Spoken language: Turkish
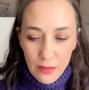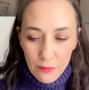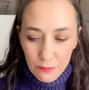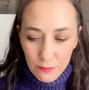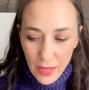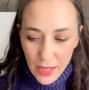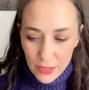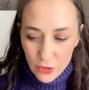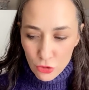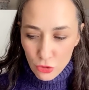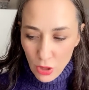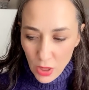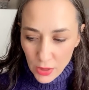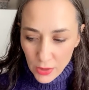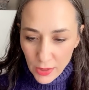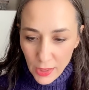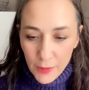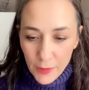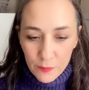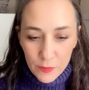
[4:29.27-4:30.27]
Ben şu
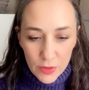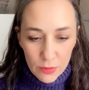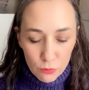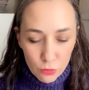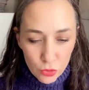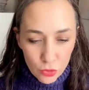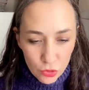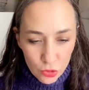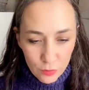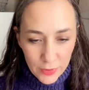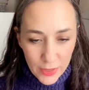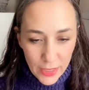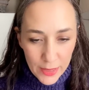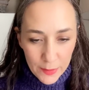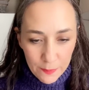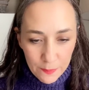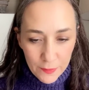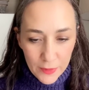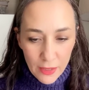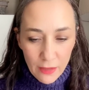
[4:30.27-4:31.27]
anda bu
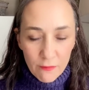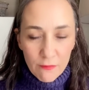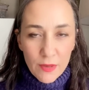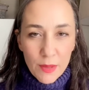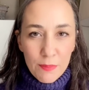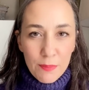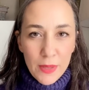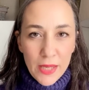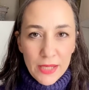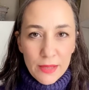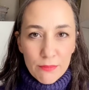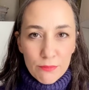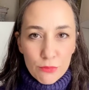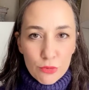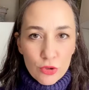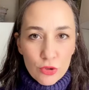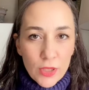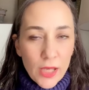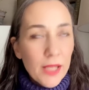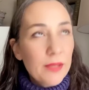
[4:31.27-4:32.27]
durumdayım ve benim
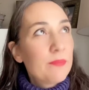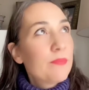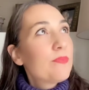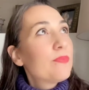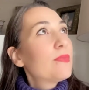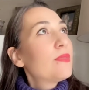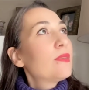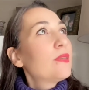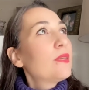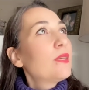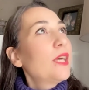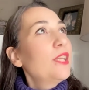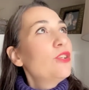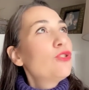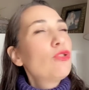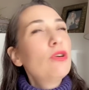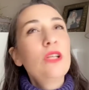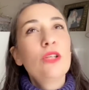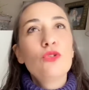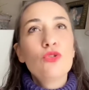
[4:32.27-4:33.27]
buradan Hani
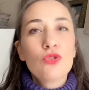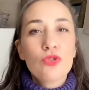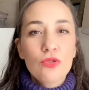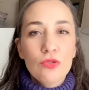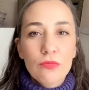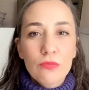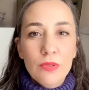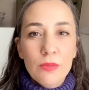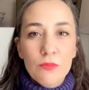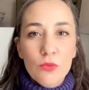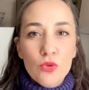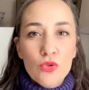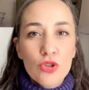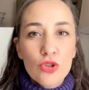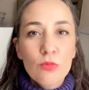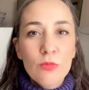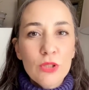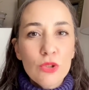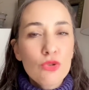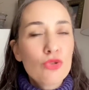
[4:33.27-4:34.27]
şöyle düşünün.
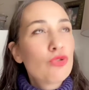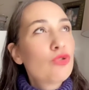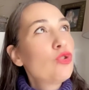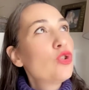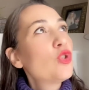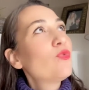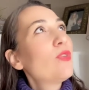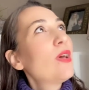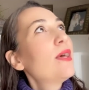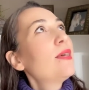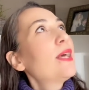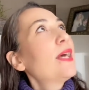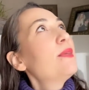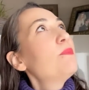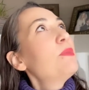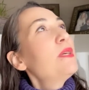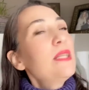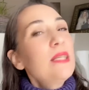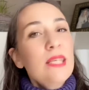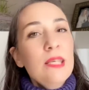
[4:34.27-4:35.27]
Uçuruma düştünüz ve yani
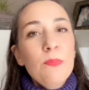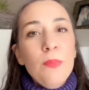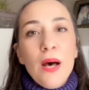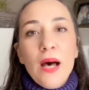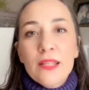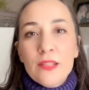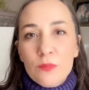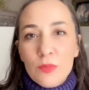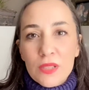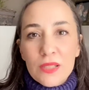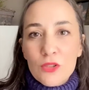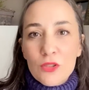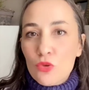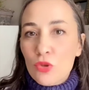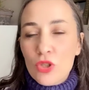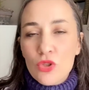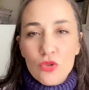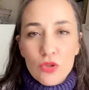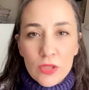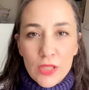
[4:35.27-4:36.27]
biri ip atmadığı
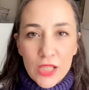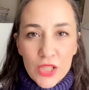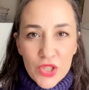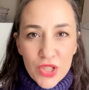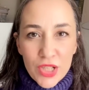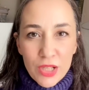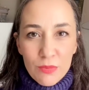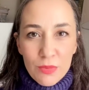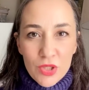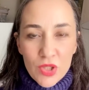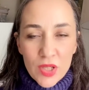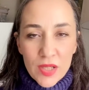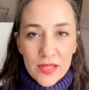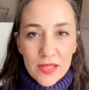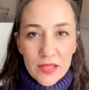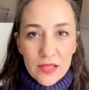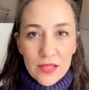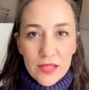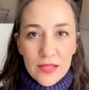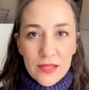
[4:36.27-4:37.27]
sürece oradan
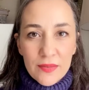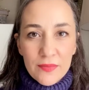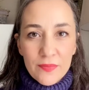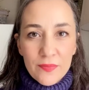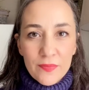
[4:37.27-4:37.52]
çıkamayacaksınız.